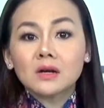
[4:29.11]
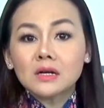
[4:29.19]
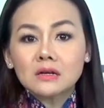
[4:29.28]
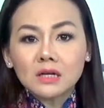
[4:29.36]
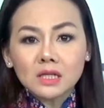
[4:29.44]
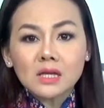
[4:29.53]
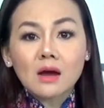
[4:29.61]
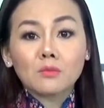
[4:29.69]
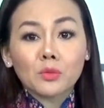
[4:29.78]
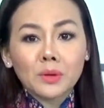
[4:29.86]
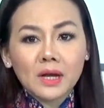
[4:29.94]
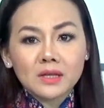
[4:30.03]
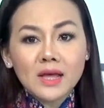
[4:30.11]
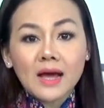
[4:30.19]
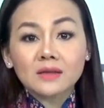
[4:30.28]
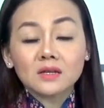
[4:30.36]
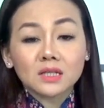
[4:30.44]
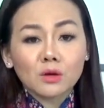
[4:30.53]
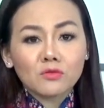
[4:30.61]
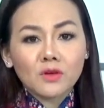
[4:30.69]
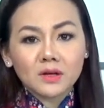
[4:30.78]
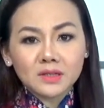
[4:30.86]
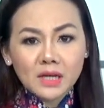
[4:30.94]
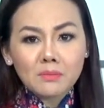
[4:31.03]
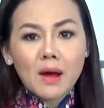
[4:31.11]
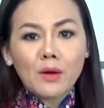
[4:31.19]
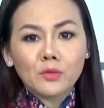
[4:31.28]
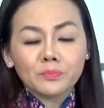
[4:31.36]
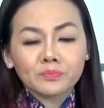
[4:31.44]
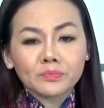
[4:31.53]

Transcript: nương nhờ một đại gia như thân phận gái bào.